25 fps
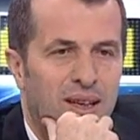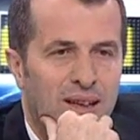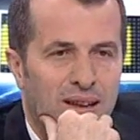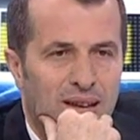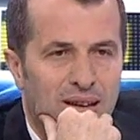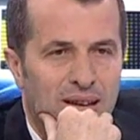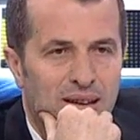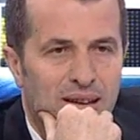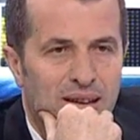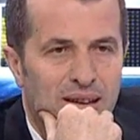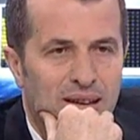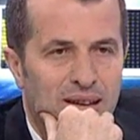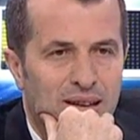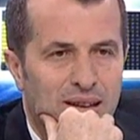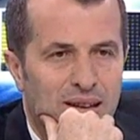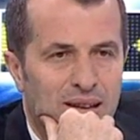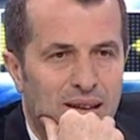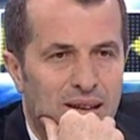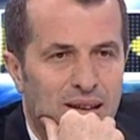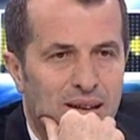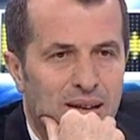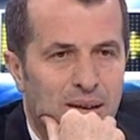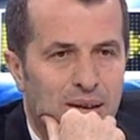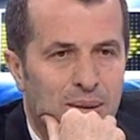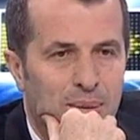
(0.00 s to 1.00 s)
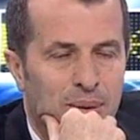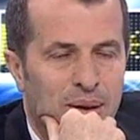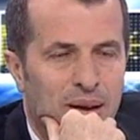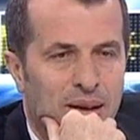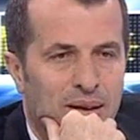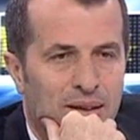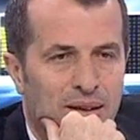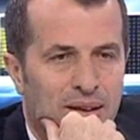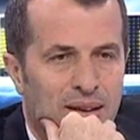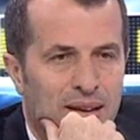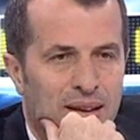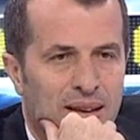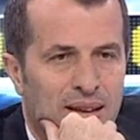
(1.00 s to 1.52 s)
E, bir
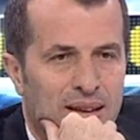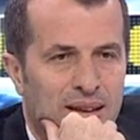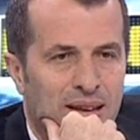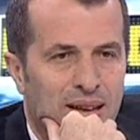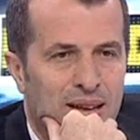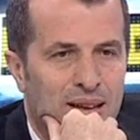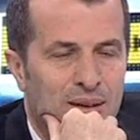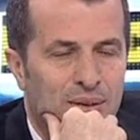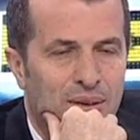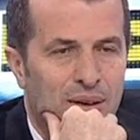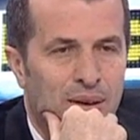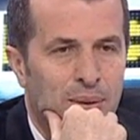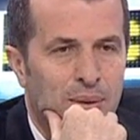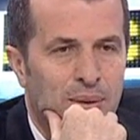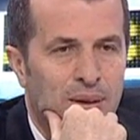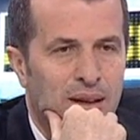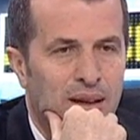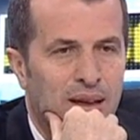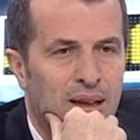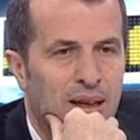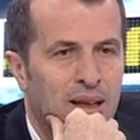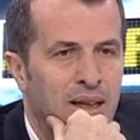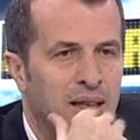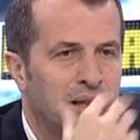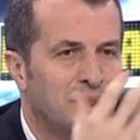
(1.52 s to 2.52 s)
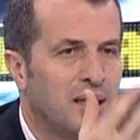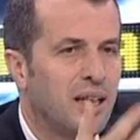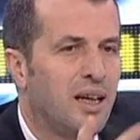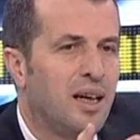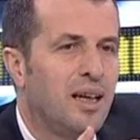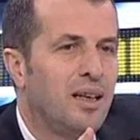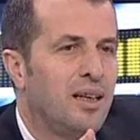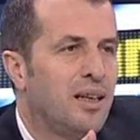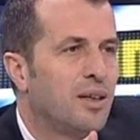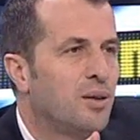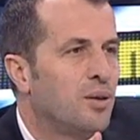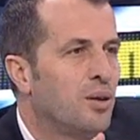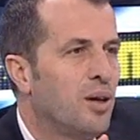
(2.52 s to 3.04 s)
havaalanında Atif abiyle.
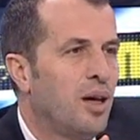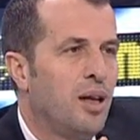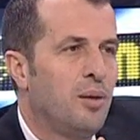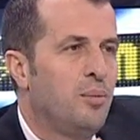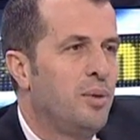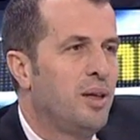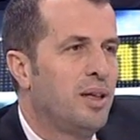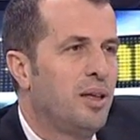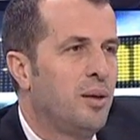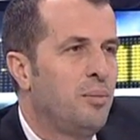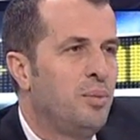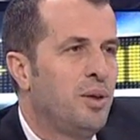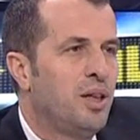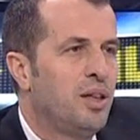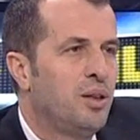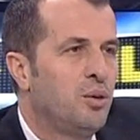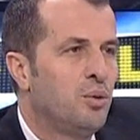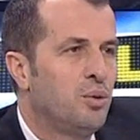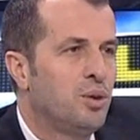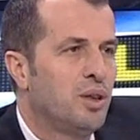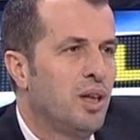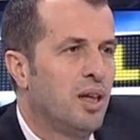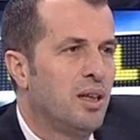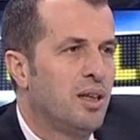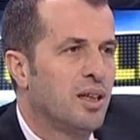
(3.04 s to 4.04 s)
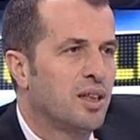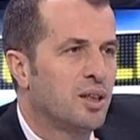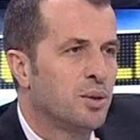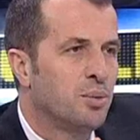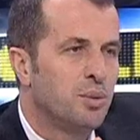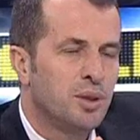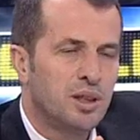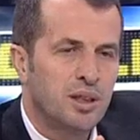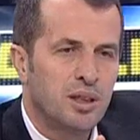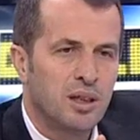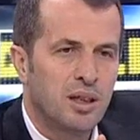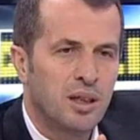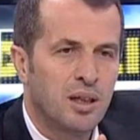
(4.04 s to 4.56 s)
Şey anlatıyor. Almanya'da 1-200
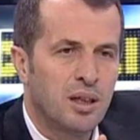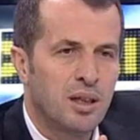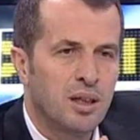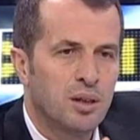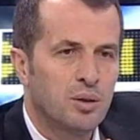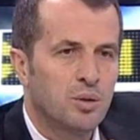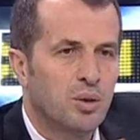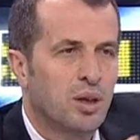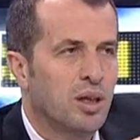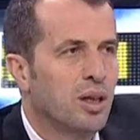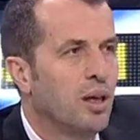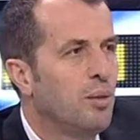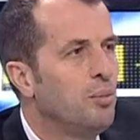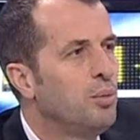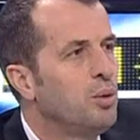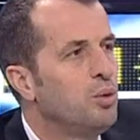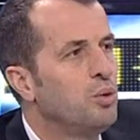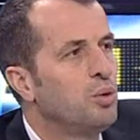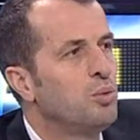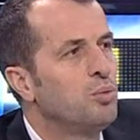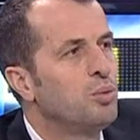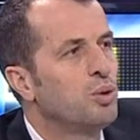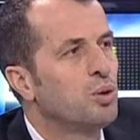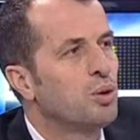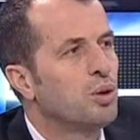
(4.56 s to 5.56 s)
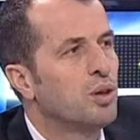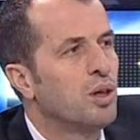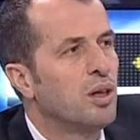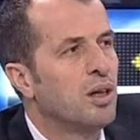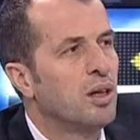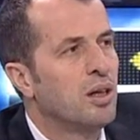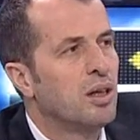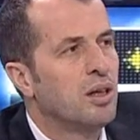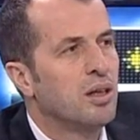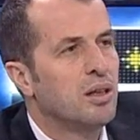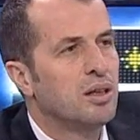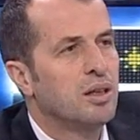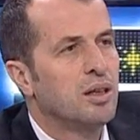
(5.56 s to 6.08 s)
anlaşmış. Sonradan bir duymuş.
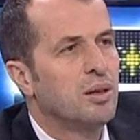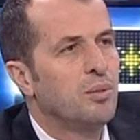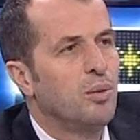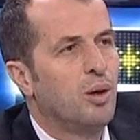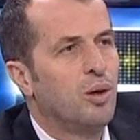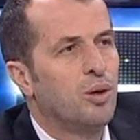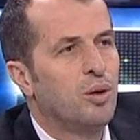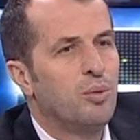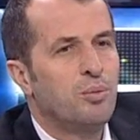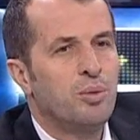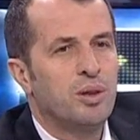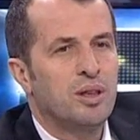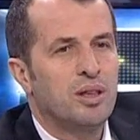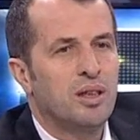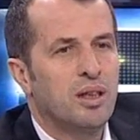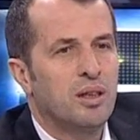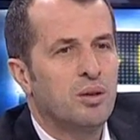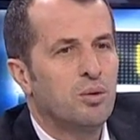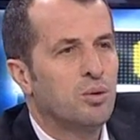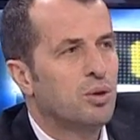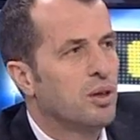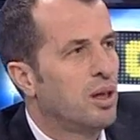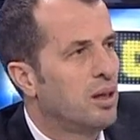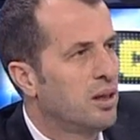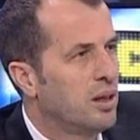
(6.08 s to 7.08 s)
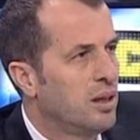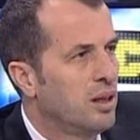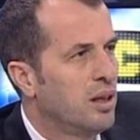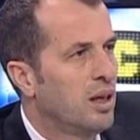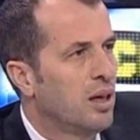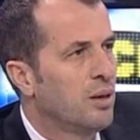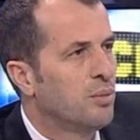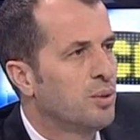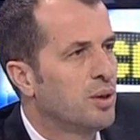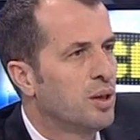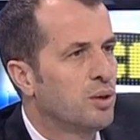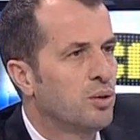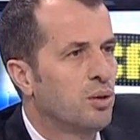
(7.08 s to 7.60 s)
Simao'nun 1.800 aldığını
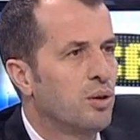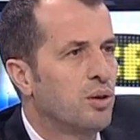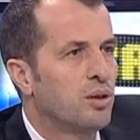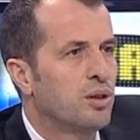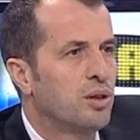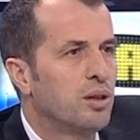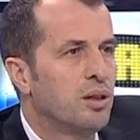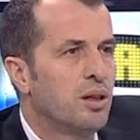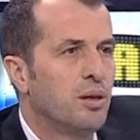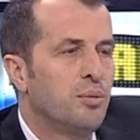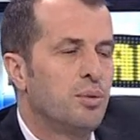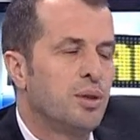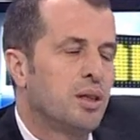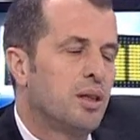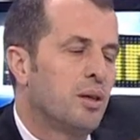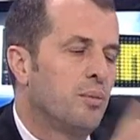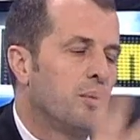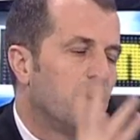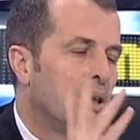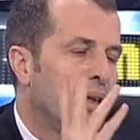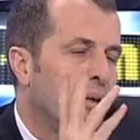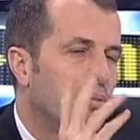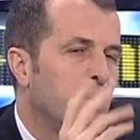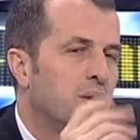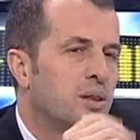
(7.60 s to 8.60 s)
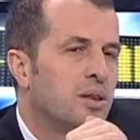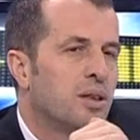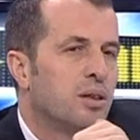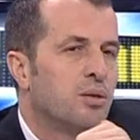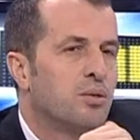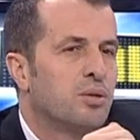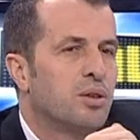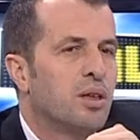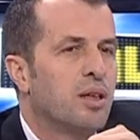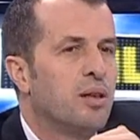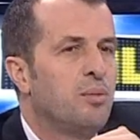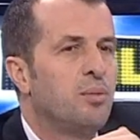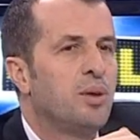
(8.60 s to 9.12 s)
yarım sezon için demiş ki ben de
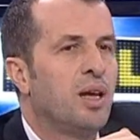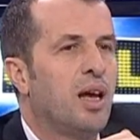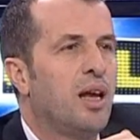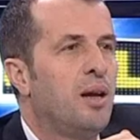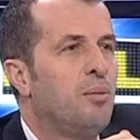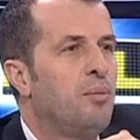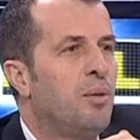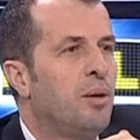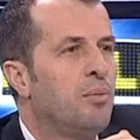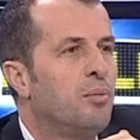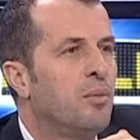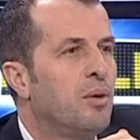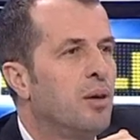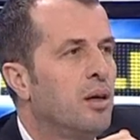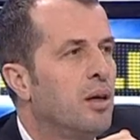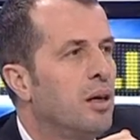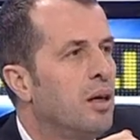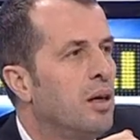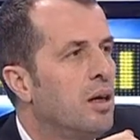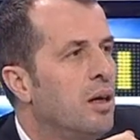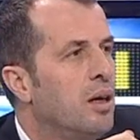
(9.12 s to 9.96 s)
1.800 alırım gelmem.